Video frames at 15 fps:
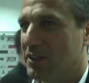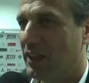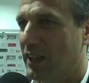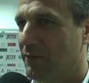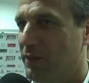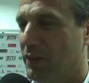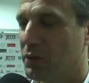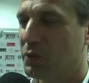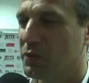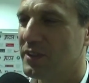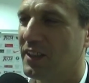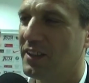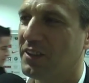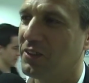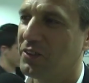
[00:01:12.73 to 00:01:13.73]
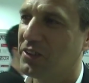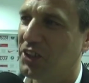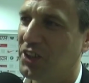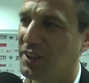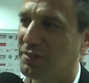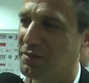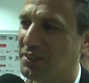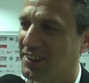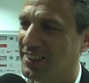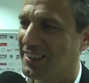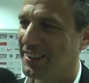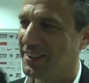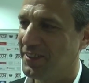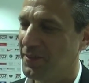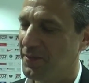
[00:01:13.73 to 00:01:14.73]
einfach großartig auch geschafft.
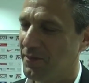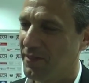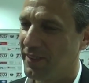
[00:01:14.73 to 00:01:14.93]
Äh,